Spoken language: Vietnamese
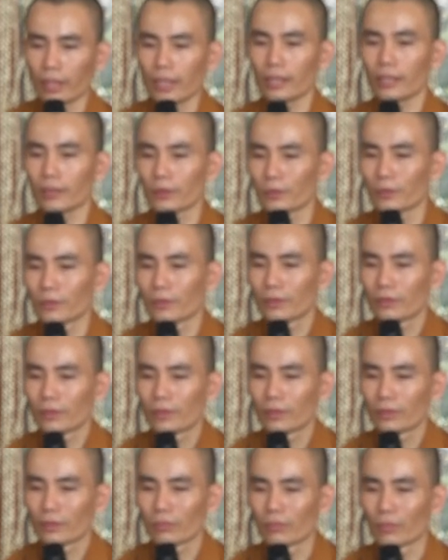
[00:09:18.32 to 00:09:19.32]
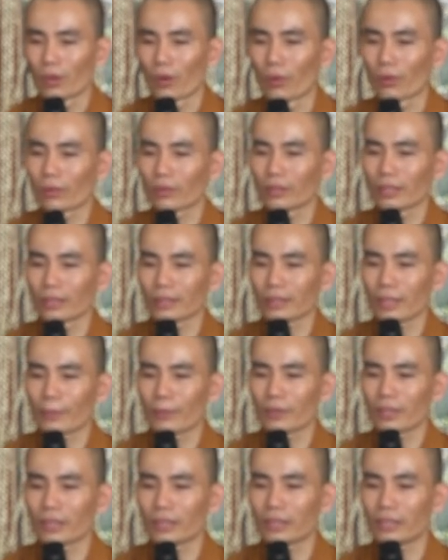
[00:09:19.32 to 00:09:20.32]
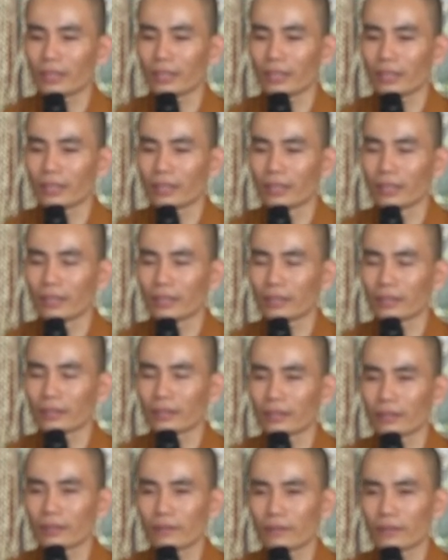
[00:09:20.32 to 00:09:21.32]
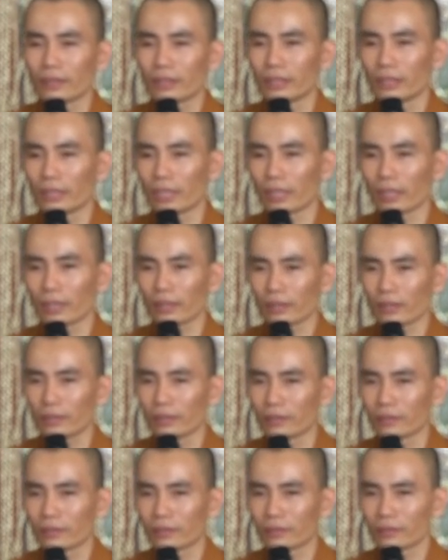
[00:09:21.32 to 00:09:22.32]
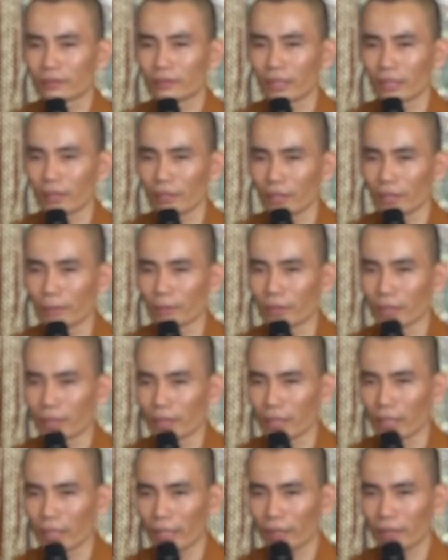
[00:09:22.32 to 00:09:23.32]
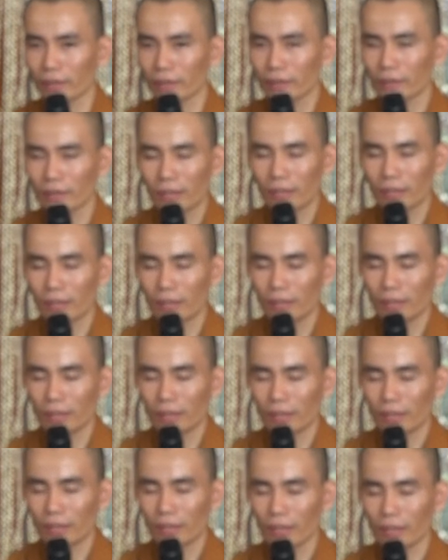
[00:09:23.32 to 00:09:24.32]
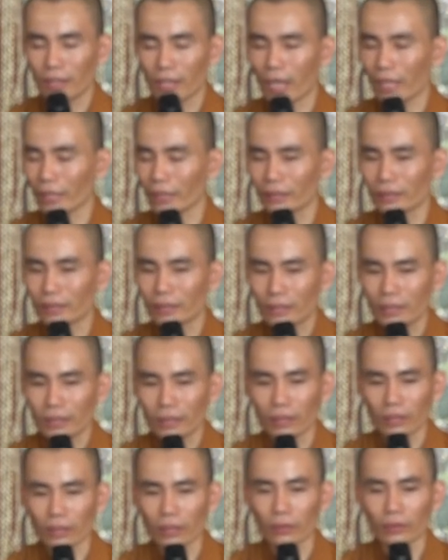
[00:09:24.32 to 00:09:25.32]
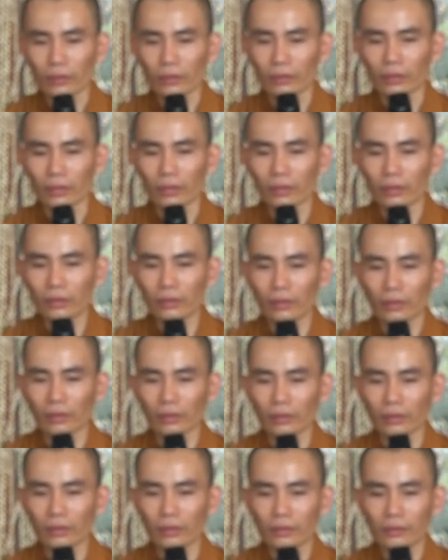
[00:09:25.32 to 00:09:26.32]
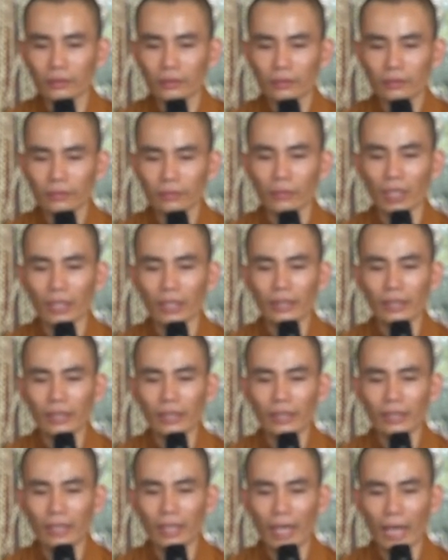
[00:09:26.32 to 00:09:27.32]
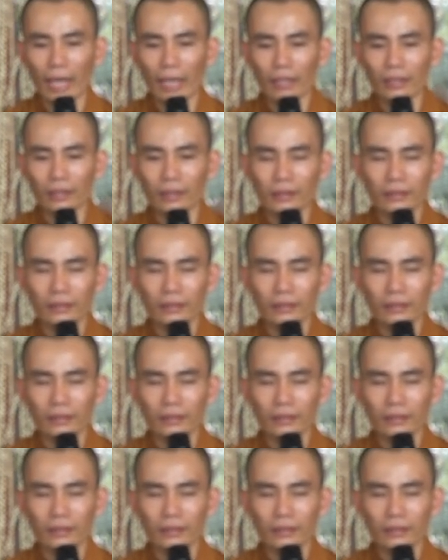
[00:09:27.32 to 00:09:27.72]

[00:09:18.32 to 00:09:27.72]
khá lâu. Một là tâm cực kỳ yên tĩnh và hỷ lạc nhưng chánh niệm tĩnh. Hai là ngồi tưởng tượng bởi cái lạc,